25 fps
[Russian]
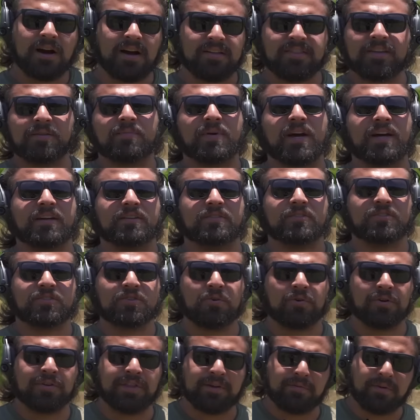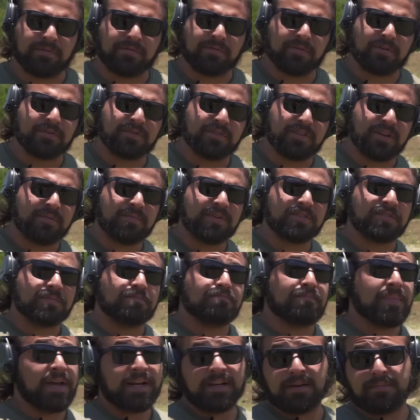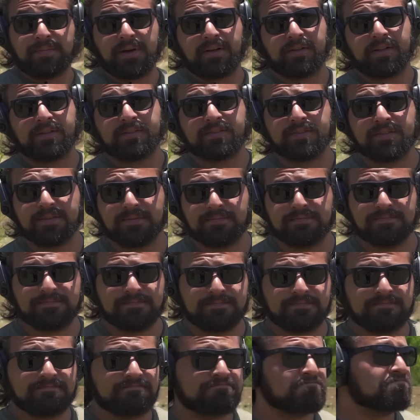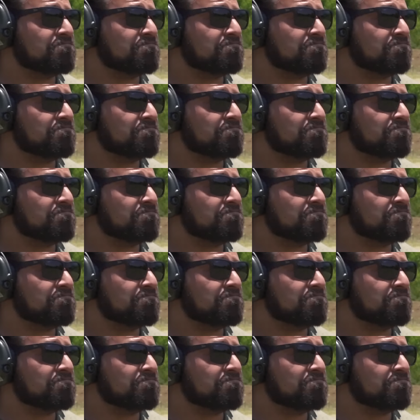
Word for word: В том магазине, где мы их купили, их назвали мега-арбузами.